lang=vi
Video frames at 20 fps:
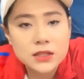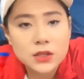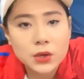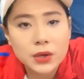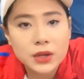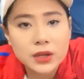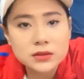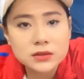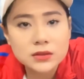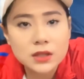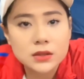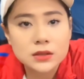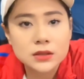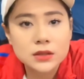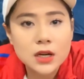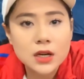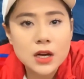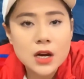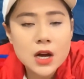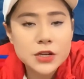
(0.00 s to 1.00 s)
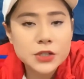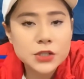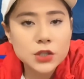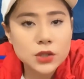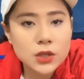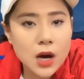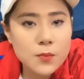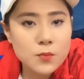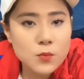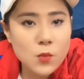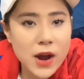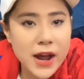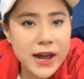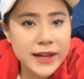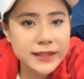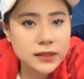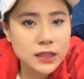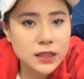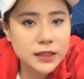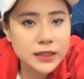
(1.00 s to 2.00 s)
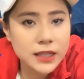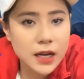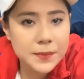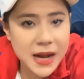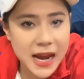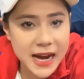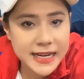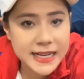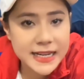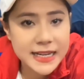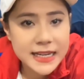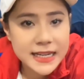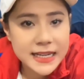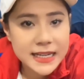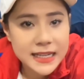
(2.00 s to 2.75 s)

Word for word: chuyển từ trưa hôm qua tới hôm nay